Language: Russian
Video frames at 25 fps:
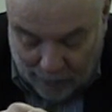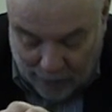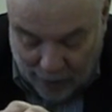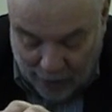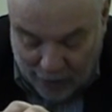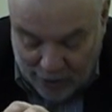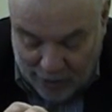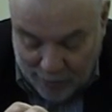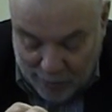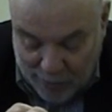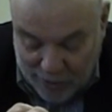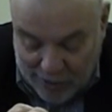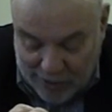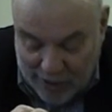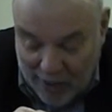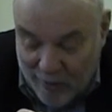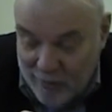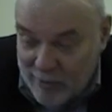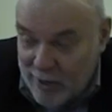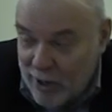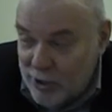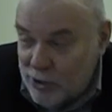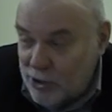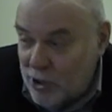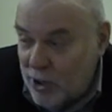это пускай
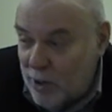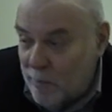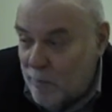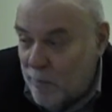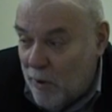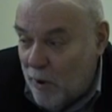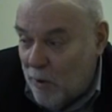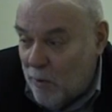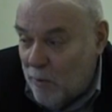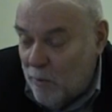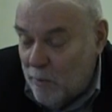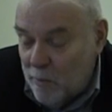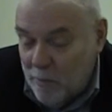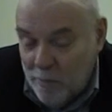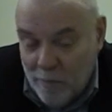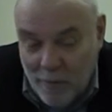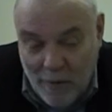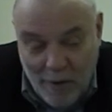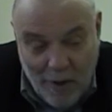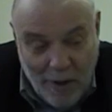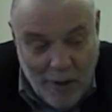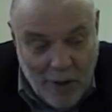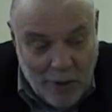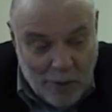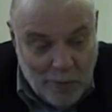взлет черепаху.
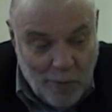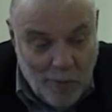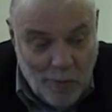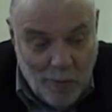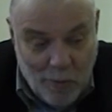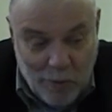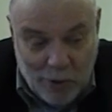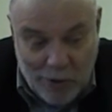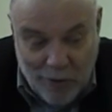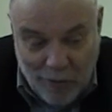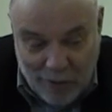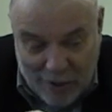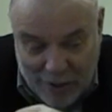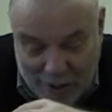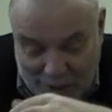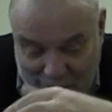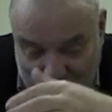Но ну, уже вот